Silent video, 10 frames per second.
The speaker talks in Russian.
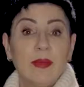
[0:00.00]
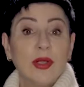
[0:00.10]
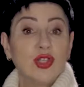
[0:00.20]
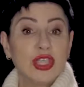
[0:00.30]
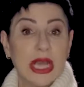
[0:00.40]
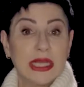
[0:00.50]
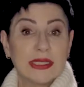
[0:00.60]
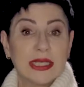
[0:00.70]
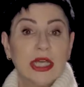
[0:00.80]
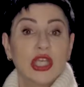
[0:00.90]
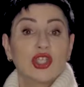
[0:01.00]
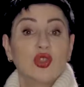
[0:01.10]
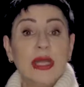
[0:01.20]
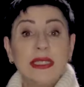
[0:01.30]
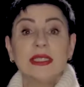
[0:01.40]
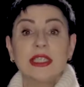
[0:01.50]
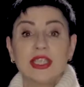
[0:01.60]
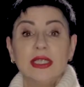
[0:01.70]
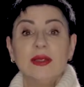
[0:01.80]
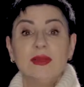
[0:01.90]
Получается, что эти
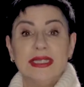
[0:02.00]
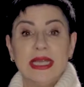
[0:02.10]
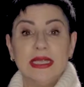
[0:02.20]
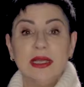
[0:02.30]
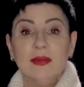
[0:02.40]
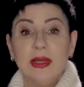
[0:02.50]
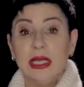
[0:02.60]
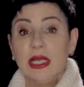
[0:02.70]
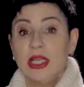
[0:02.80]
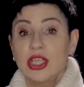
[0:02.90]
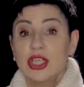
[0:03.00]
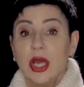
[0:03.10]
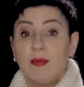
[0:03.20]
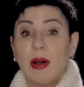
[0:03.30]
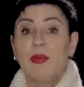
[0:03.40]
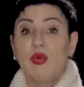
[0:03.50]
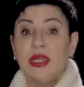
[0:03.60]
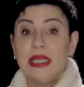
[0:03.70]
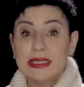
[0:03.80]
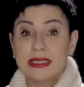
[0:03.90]
ночные бдения были лишь
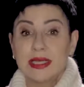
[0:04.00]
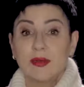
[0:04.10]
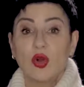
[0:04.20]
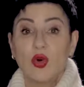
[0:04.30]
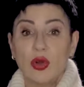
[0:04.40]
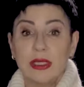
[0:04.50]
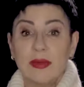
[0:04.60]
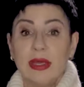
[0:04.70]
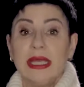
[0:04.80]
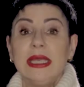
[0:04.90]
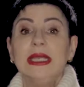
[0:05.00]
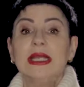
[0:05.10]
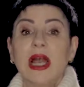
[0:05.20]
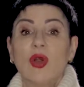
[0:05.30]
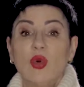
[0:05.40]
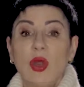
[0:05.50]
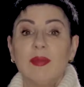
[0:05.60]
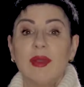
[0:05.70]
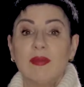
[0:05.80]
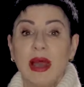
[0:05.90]
популистским ходом и никакой
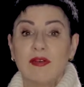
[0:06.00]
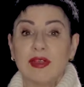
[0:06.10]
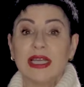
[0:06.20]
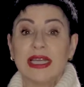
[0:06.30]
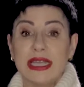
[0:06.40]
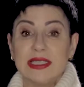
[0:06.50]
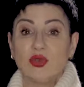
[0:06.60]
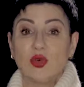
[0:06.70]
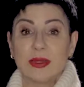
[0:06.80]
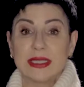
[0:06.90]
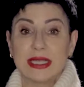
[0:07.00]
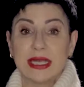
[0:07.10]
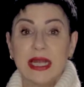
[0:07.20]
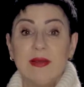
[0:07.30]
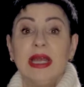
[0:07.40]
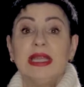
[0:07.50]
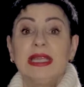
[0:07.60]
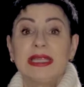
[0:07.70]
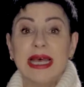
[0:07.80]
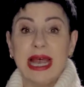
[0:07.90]
прибавки к рейтингу ПСРМ
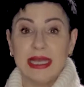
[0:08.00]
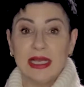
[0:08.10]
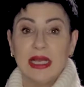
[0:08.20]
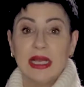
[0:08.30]
не дали.